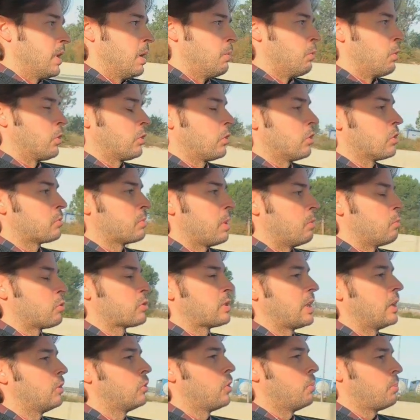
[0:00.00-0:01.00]
A lo mejor no nos
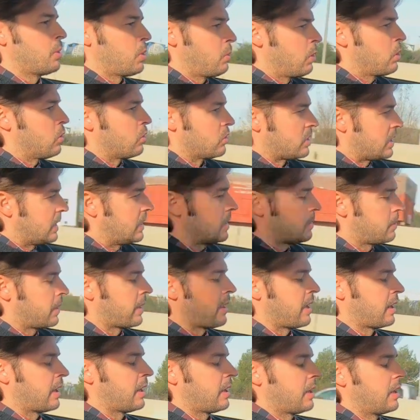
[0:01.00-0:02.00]
vamos tanto, pero bueno, sí que
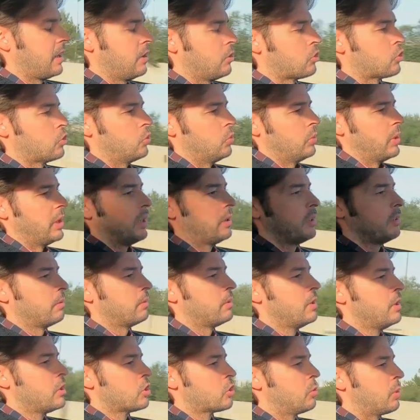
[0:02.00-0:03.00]
es verdad que lo sube.
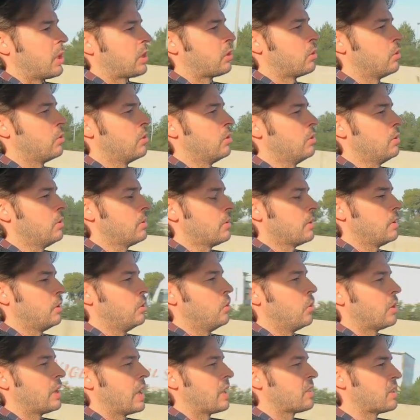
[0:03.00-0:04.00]
Sobre todo,
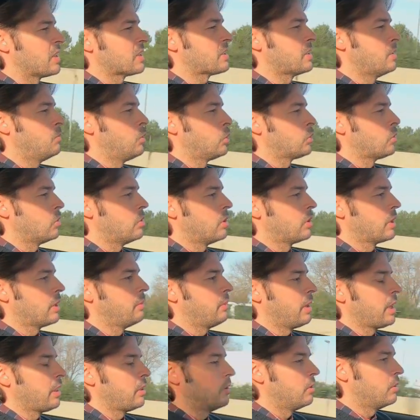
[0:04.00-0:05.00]
lo que hace este
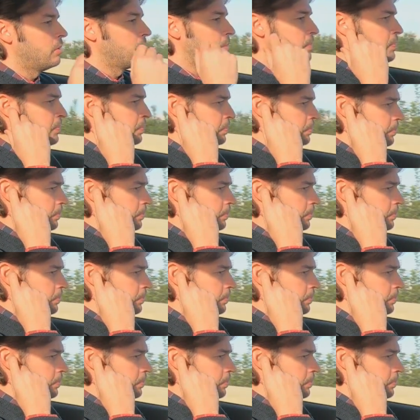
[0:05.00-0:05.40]
motor híbrido